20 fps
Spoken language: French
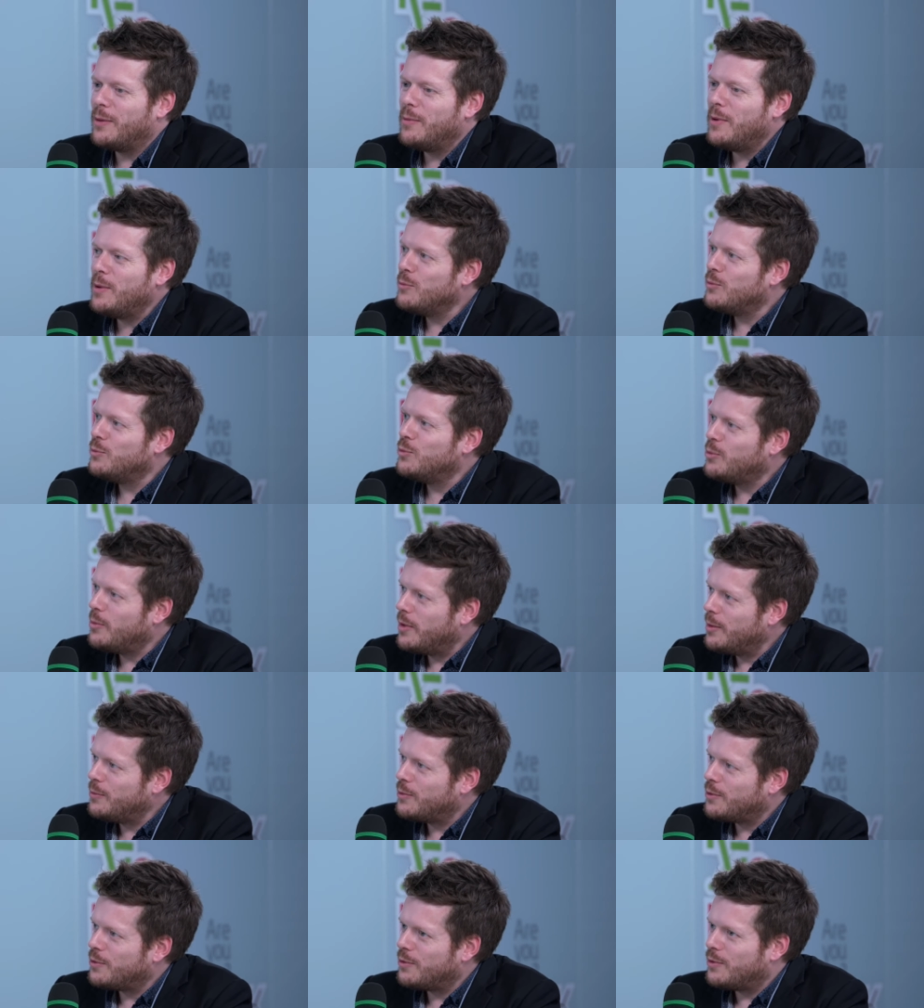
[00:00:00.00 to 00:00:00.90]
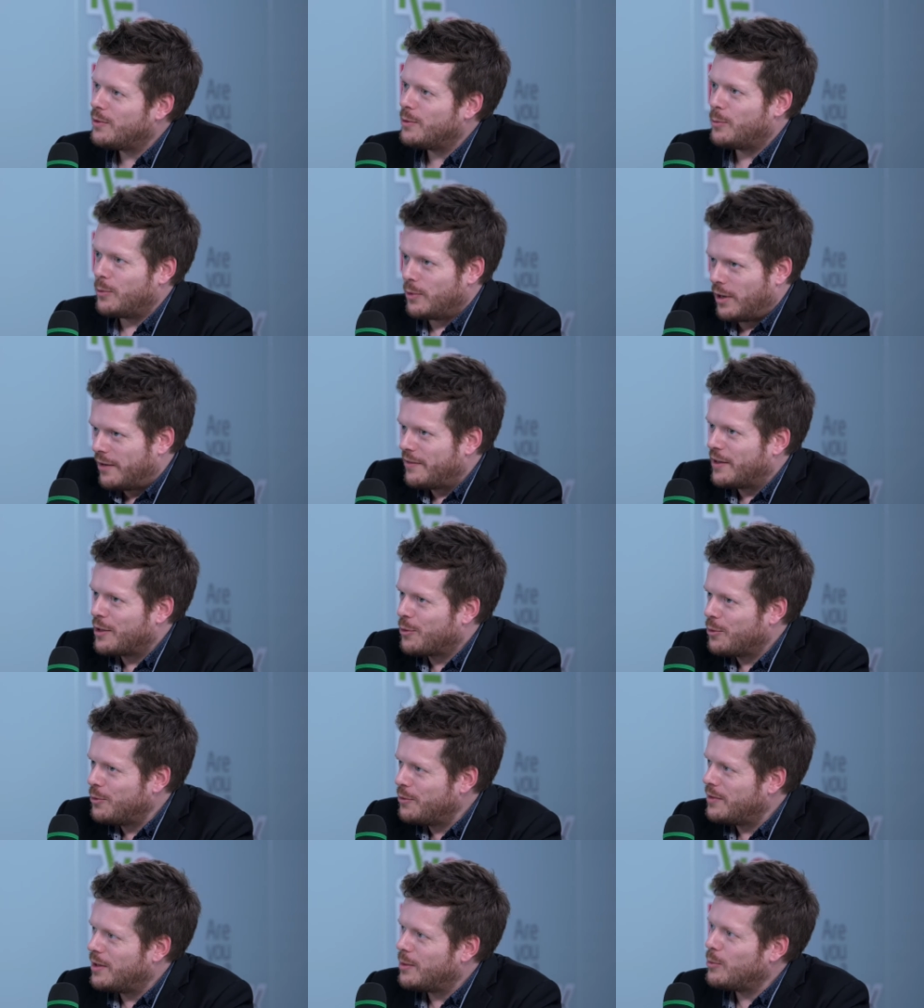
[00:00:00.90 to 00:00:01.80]
même nous-mêmes, euh, avec
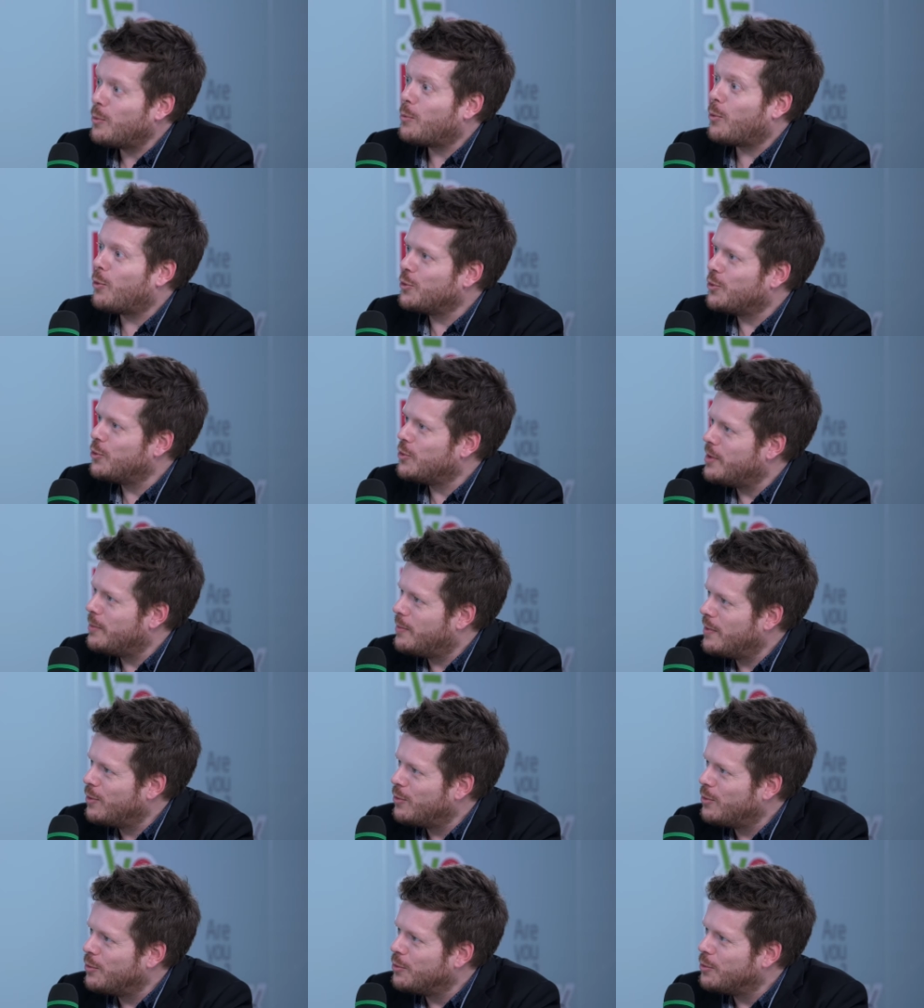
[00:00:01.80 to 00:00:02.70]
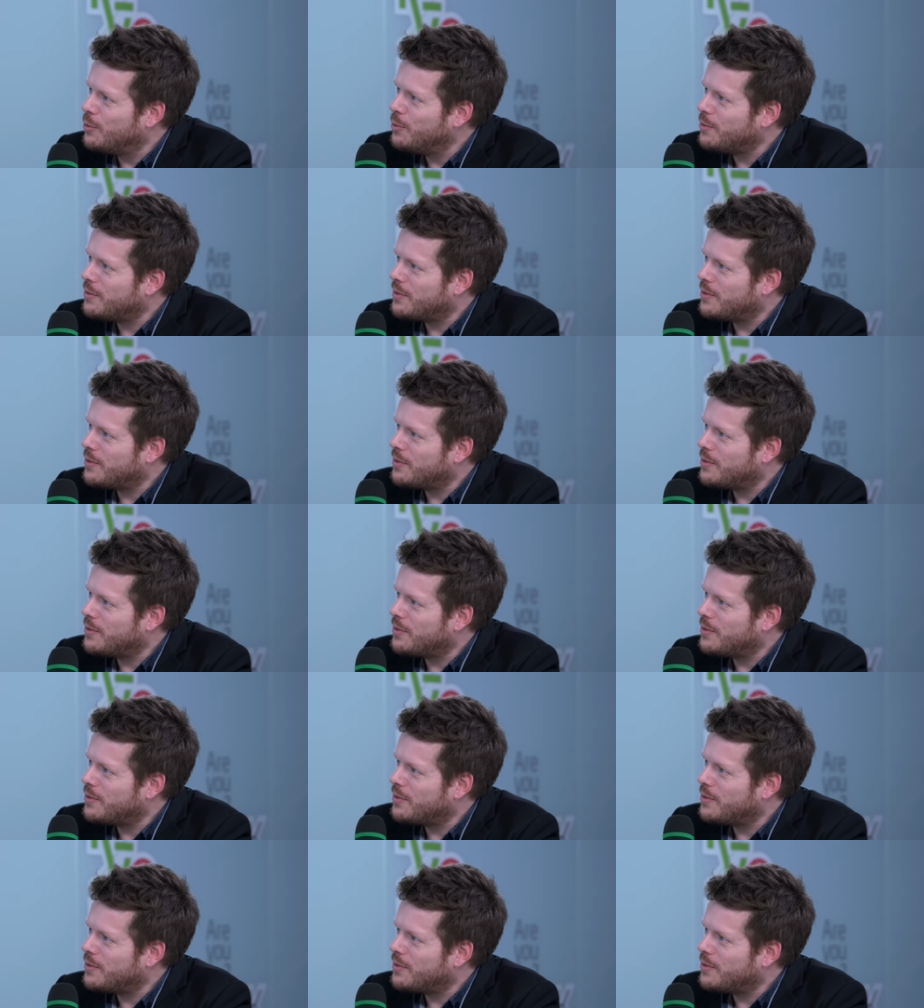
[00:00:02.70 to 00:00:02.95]
eux, finalement, prototypé le lieu.